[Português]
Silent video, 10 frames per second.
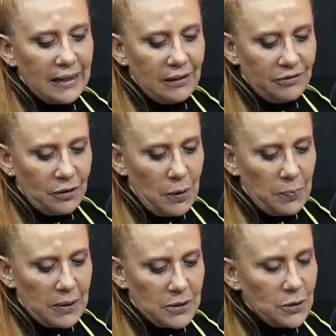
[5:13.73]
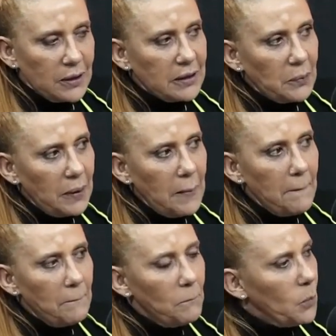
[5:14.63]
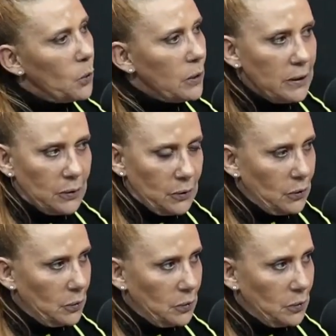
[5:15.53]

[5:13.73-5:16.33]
ele foi uma pessoa também muito,